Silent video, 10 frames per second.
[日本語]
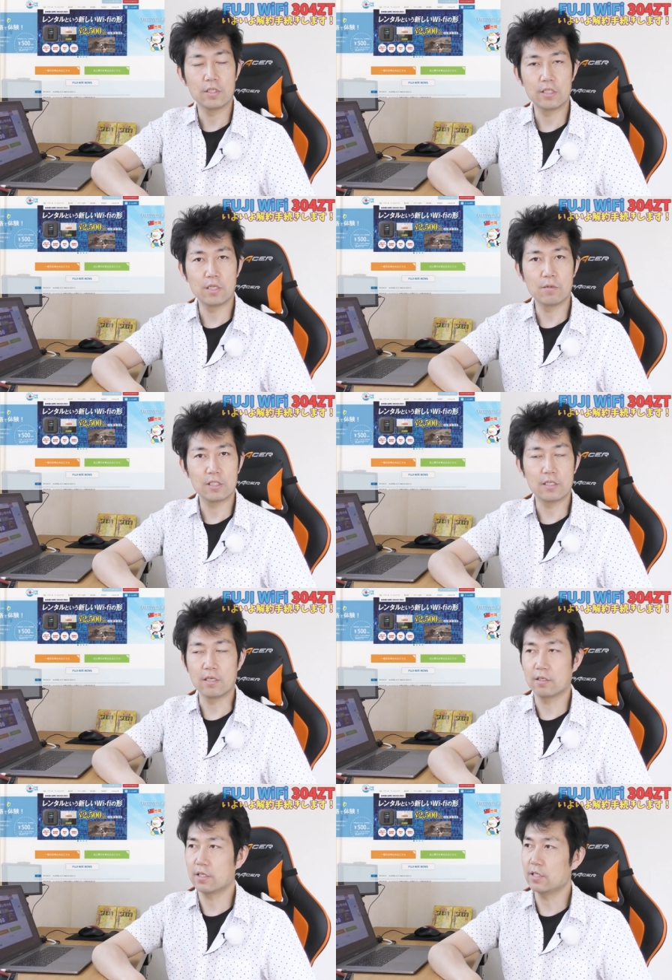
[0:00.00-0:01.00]
言ってまし
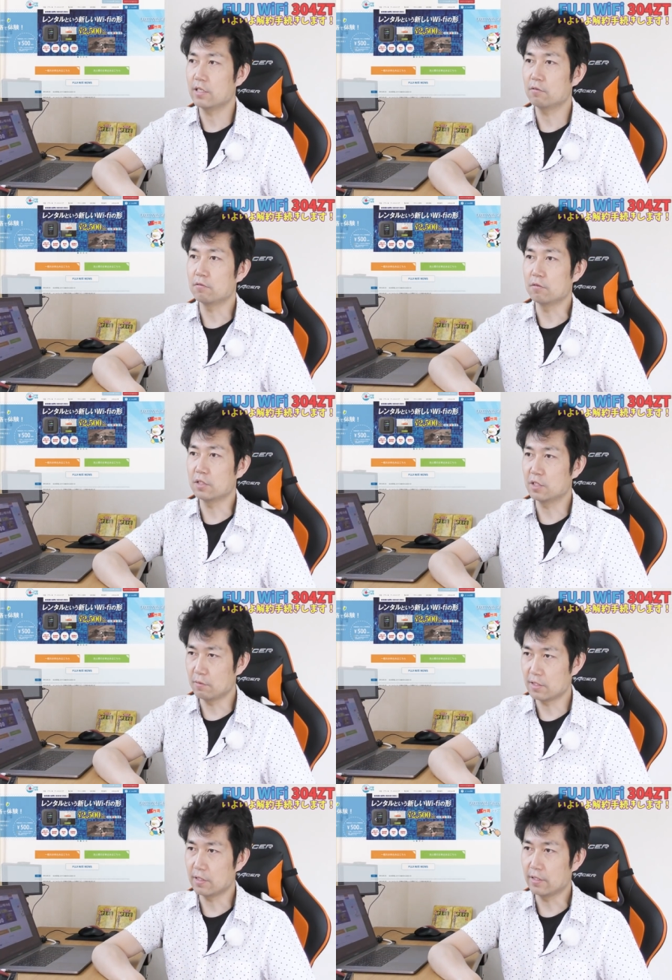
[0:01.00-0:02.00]
て、解約
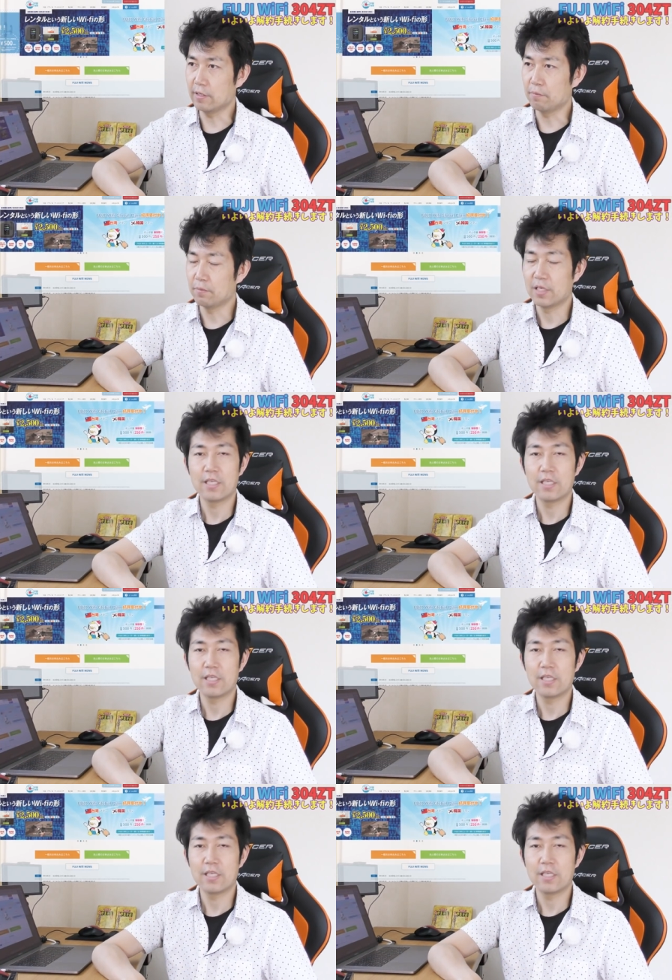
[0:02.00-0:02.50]
し忘れて、